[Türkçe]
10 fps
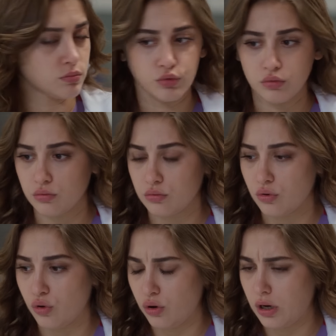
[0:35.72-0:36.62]
Bu
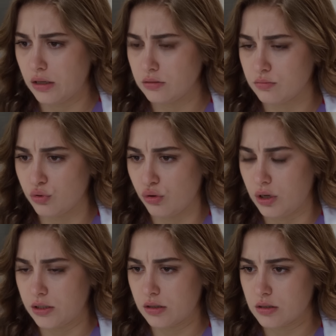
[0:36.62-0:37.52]
öğlen, bu
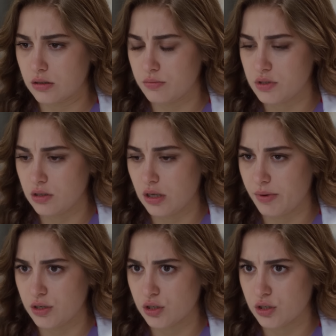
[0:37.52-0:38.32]
öğlen arasında bizi yemeğe